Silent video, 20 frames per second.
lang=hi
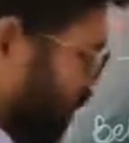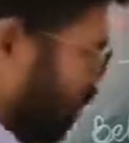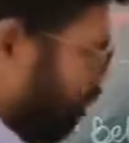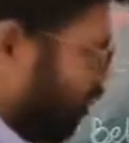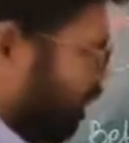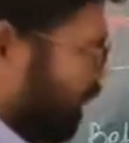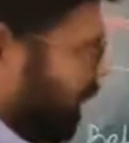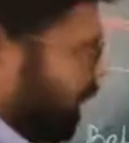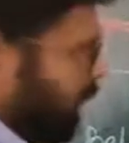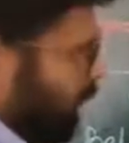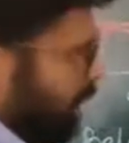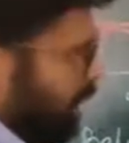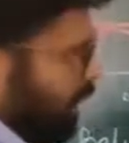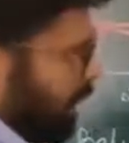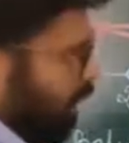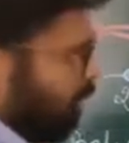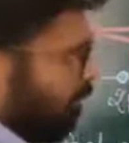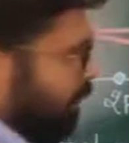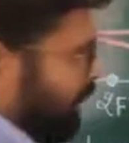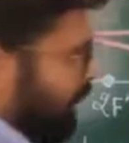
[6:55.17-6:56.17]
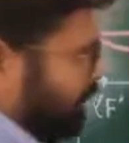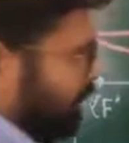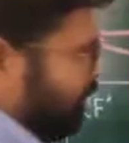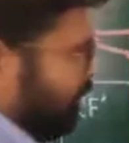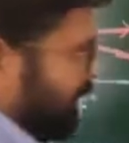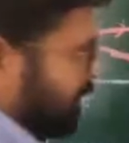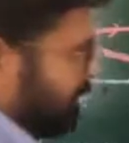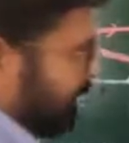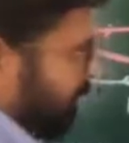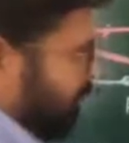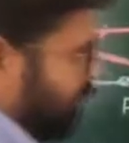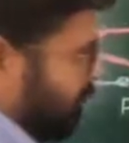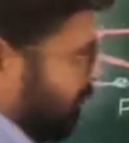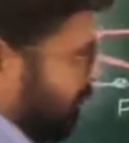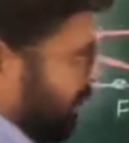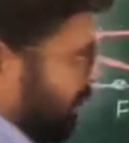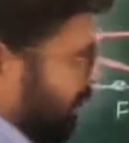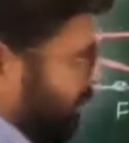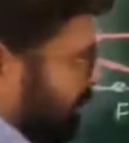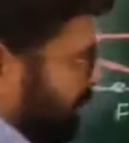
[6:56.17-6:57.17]
वही कि मैग्निफिकेशन का
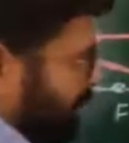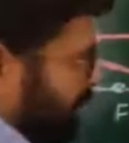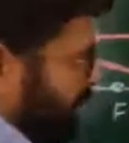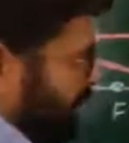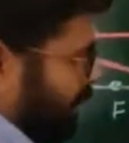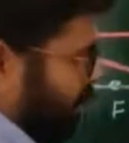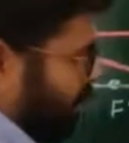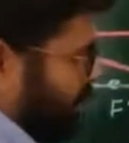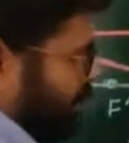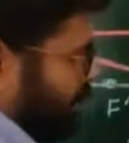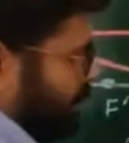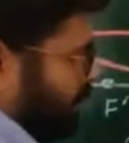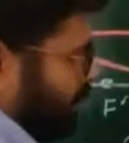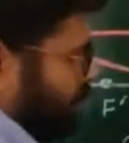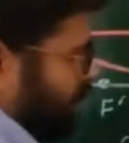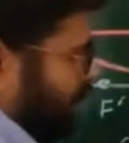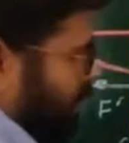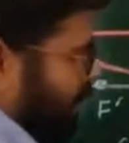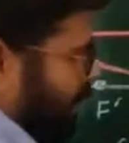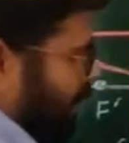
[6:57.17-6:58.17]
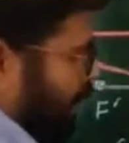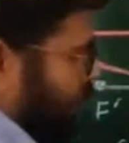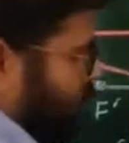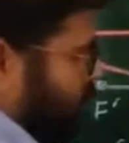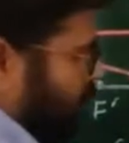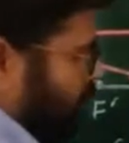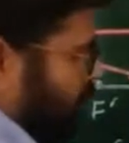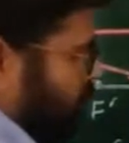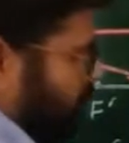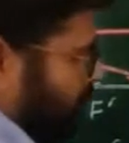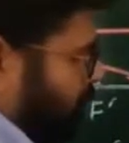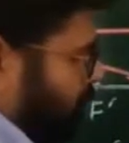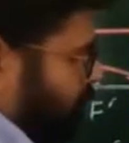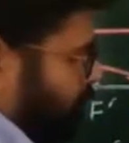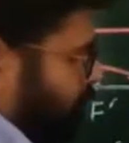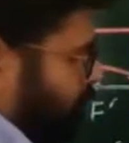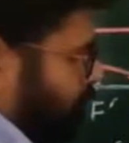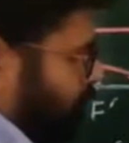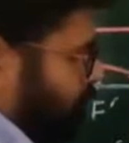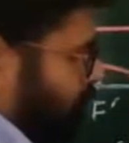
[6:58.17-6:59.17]
फॉर्मूला क्या होता है हाइट
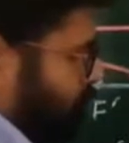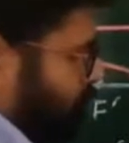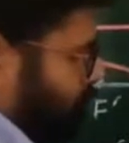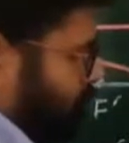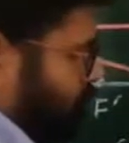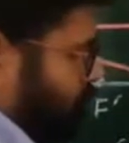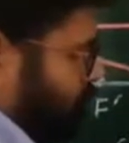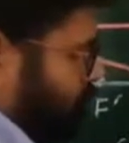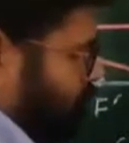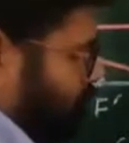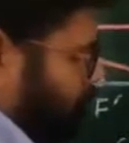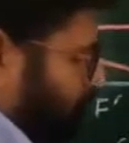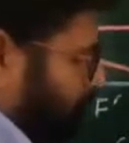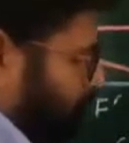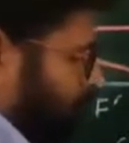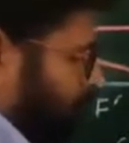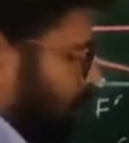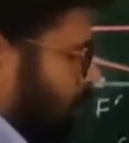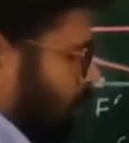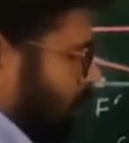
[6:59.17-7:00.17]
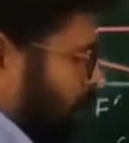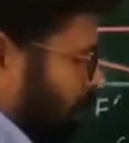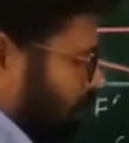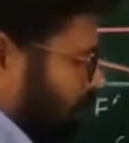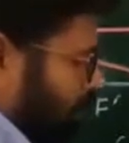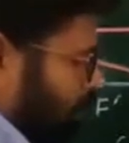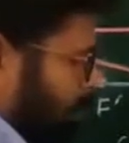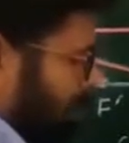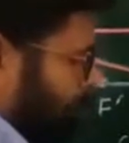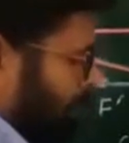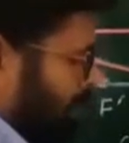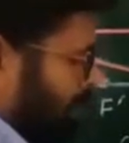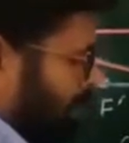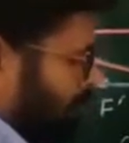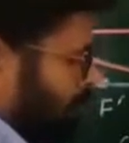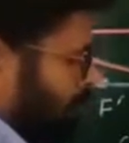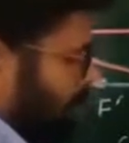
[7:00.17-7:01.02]
ऑफ इमेज